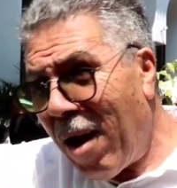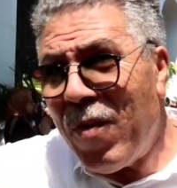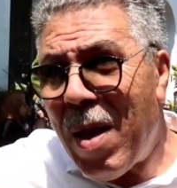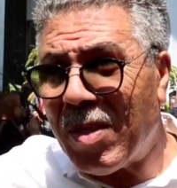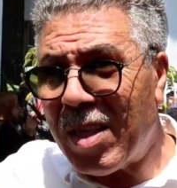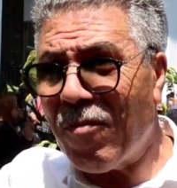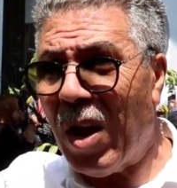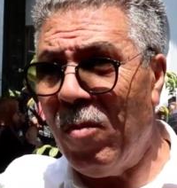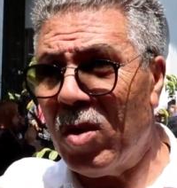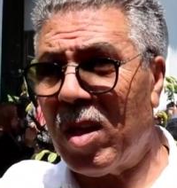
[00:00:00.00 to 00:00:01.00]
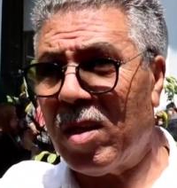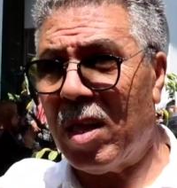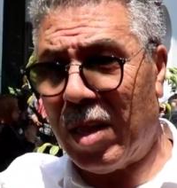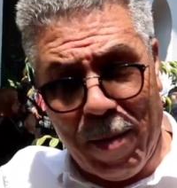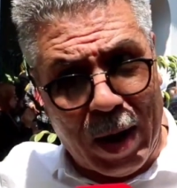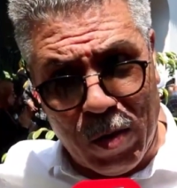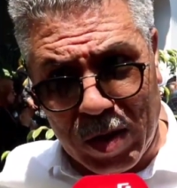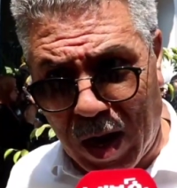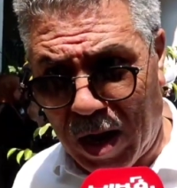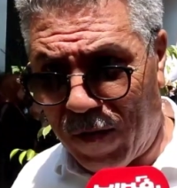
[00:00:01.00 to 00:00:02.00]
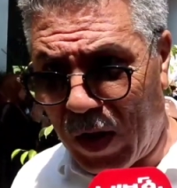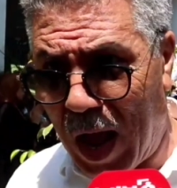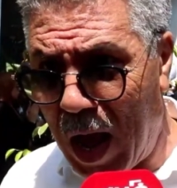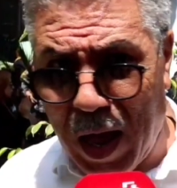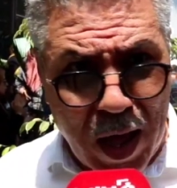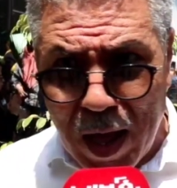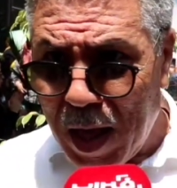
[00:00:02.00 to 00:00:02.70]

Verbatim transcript: عرفنا بزاف تاع المؤسسات التابعه لوزاره الفلاحه